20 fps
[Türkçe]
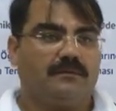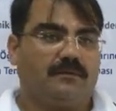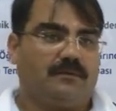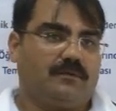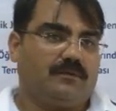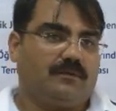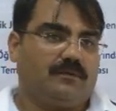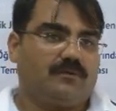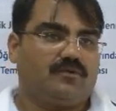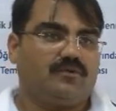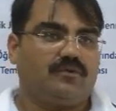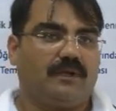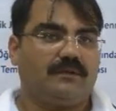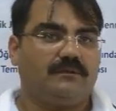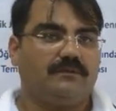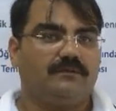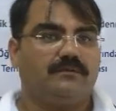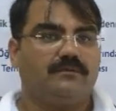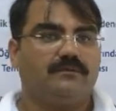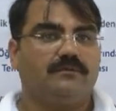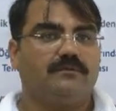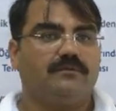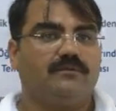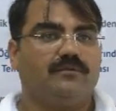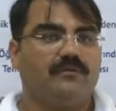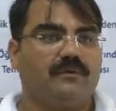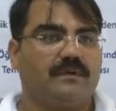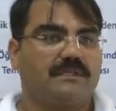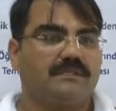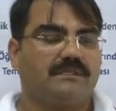e, şu an e,
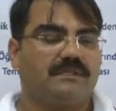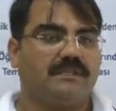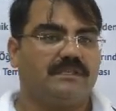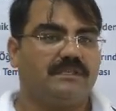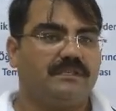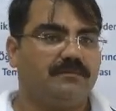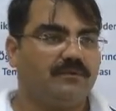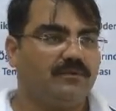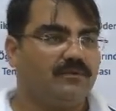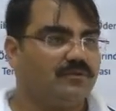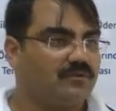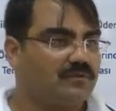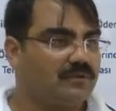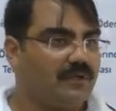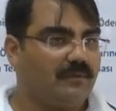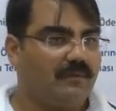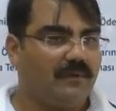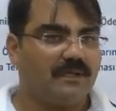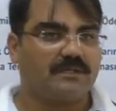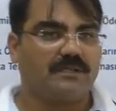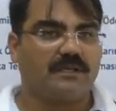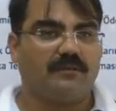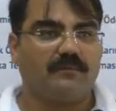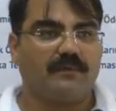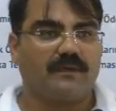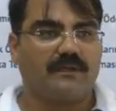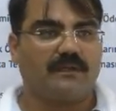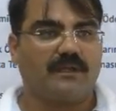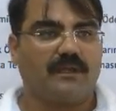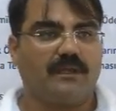üniversitede 2100 lira maaş
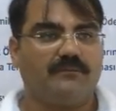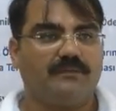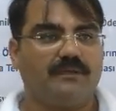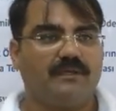almakta.